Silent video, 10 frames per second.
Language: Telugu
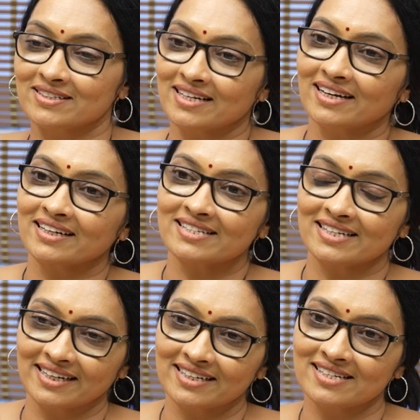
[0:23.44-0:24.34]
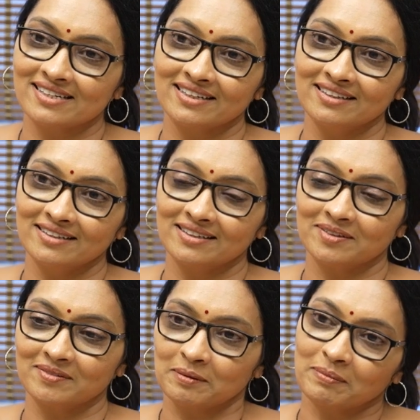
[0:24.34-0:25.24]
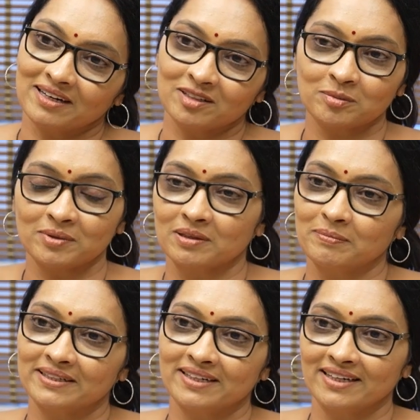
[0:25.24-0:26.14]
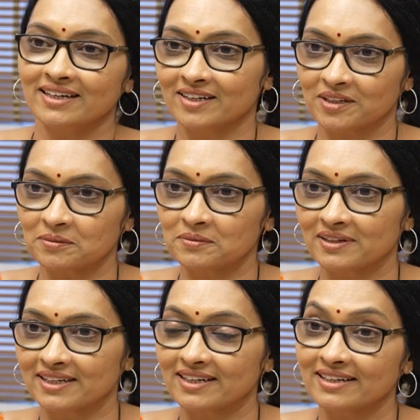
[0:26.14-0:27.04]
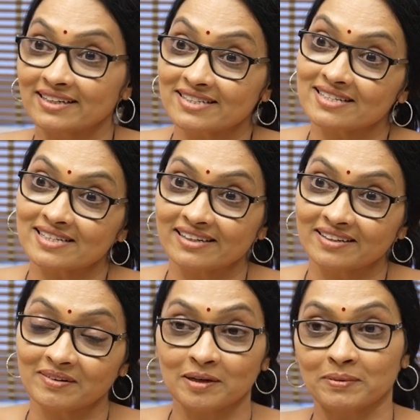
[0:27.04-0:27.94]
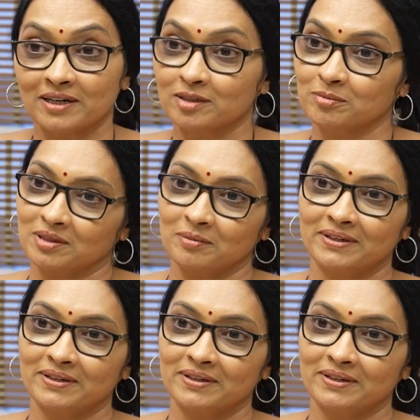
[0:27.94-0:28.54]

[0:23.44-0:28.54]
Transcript: జనరల్గా సింగర్స్ని వాళ్ళ పాటతో మొదలు పెట్టండి అంటాం లేదా లిరిసిస్ట్ని వాళ్ళ పాటతో మొదలు